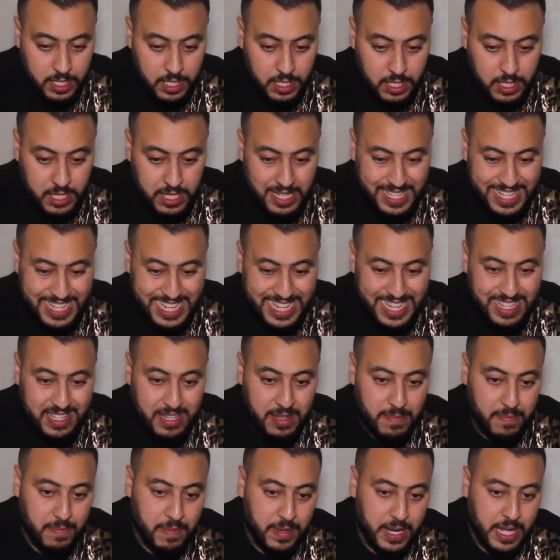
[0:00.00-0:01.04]

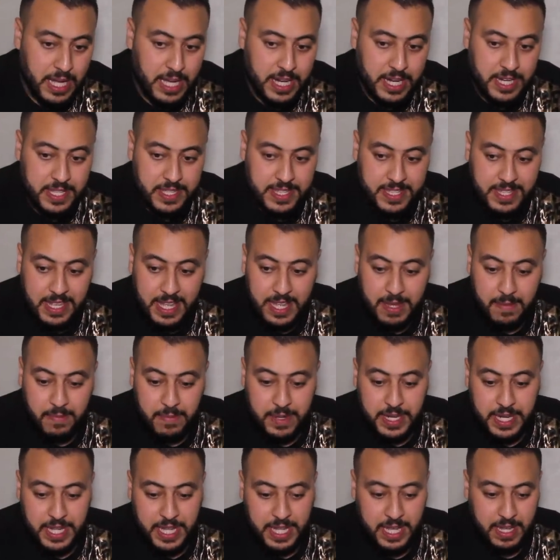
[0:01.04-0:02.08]
يكتب راه الرسام
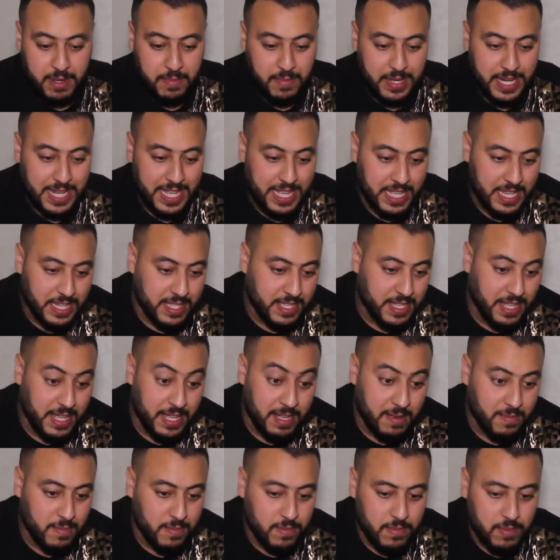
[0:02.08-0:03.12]
ملي كيعمر
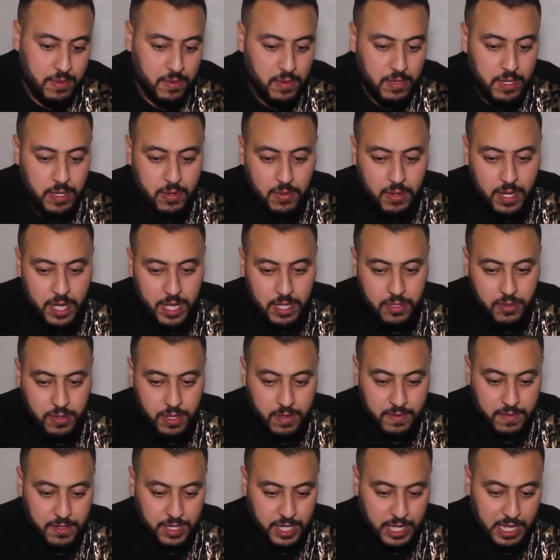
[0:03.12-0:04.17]
كيرسم كل واحد
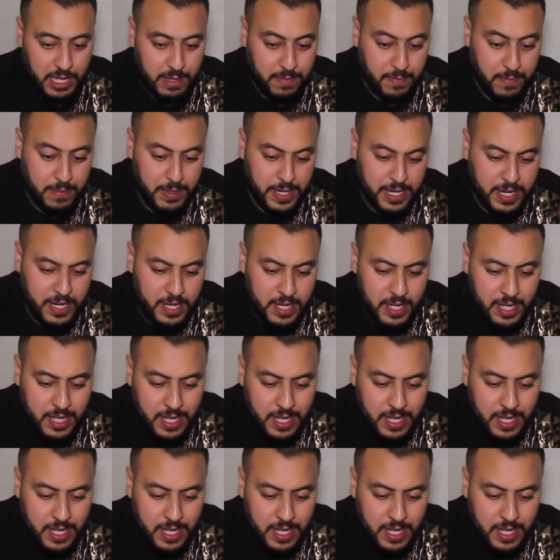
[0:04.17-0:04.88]
وكيفاش كيعبر